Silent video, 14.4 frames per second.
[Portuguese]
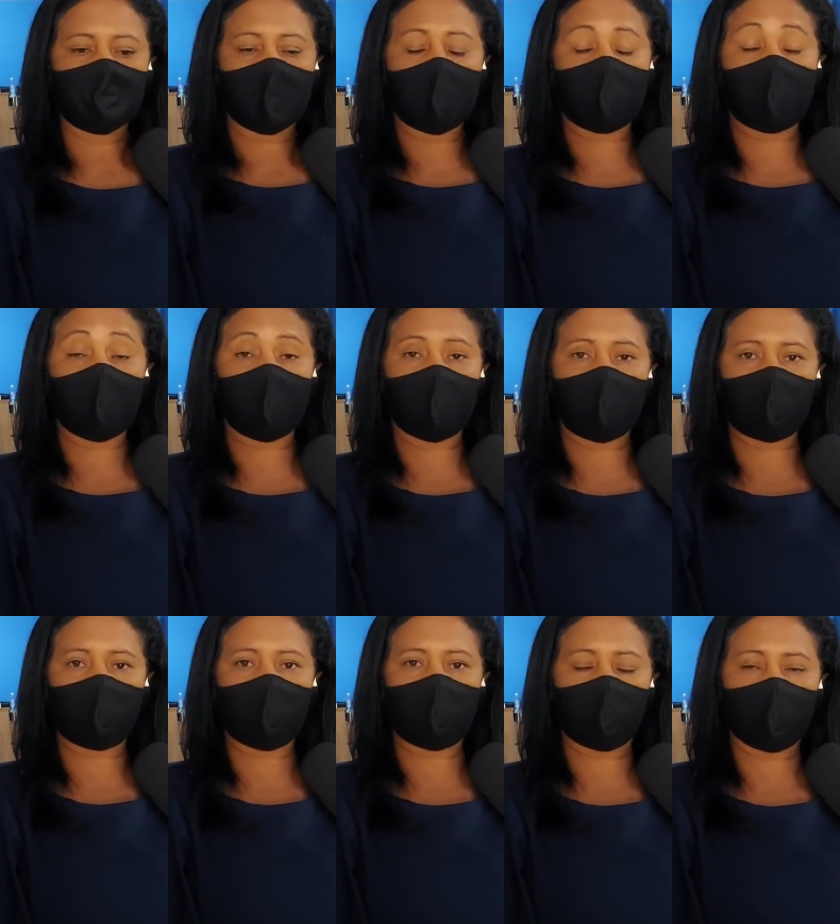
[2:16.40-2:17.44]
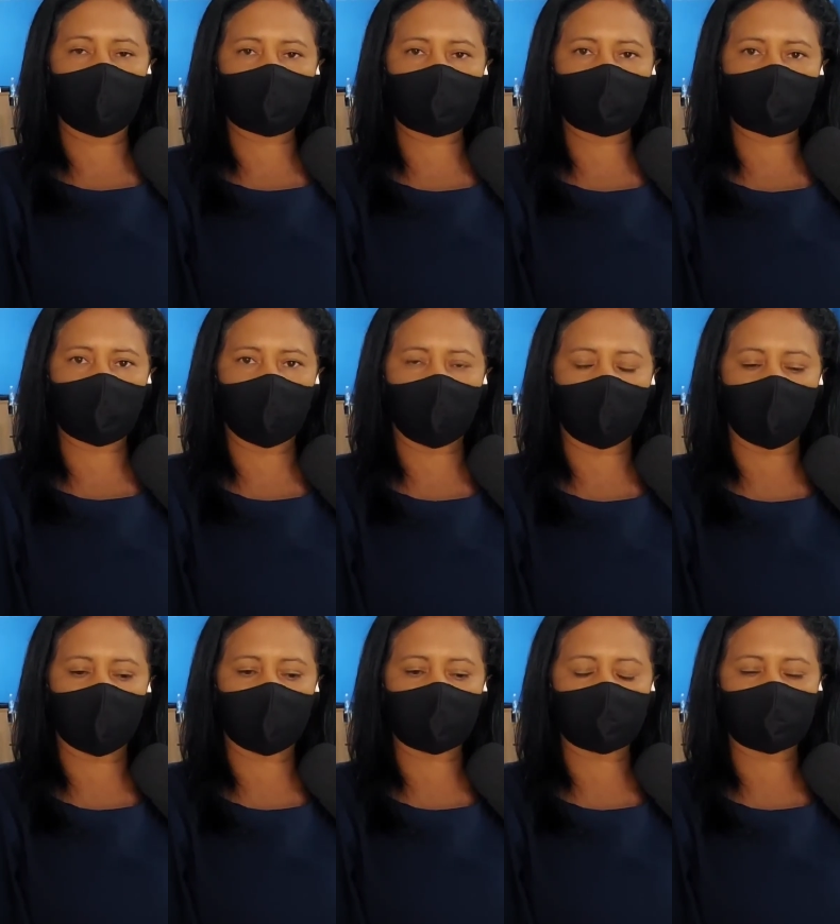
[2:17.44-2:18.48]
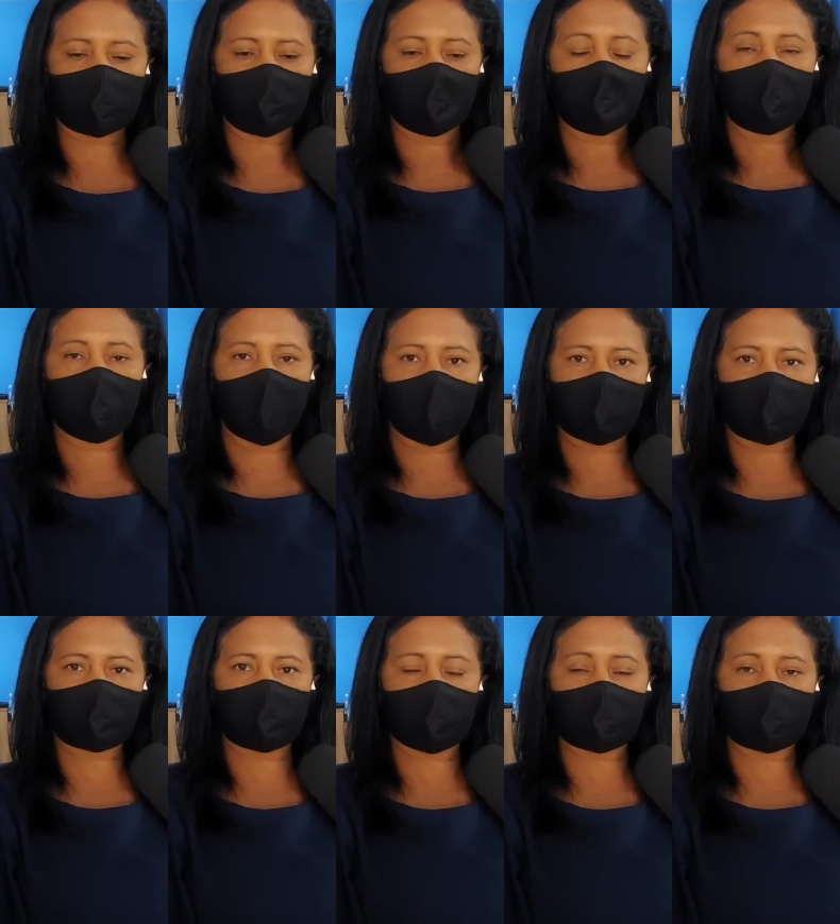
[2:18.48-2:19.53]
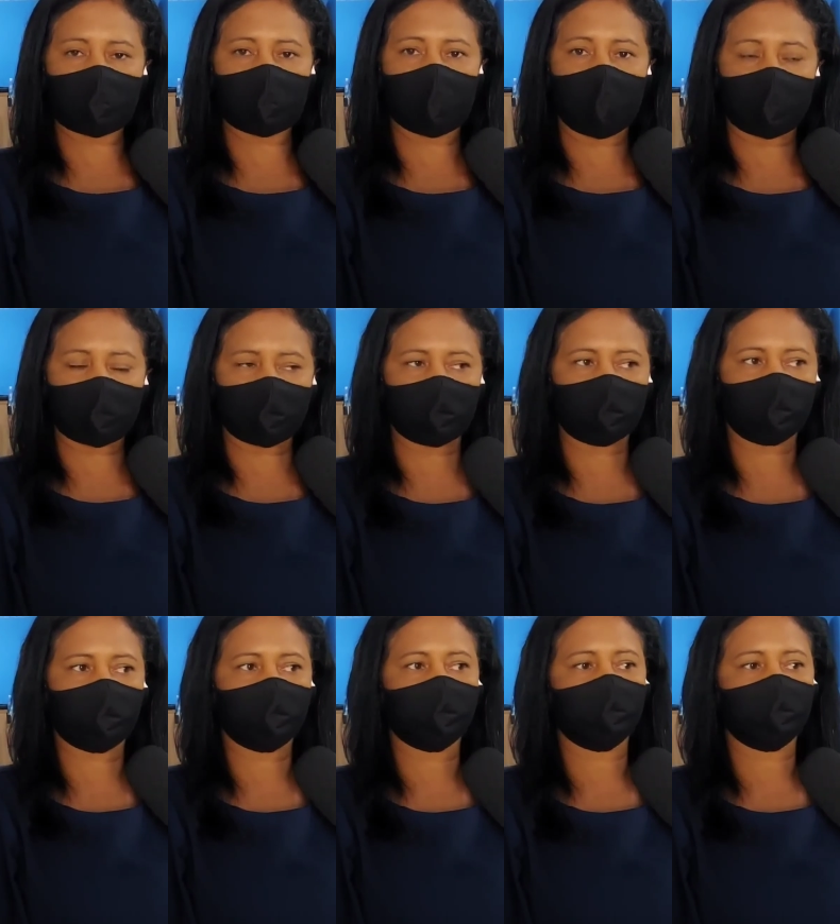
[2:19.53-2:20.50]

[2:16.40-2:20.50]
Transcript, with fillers: aprovado pelos nossos colegas pares dessa casa.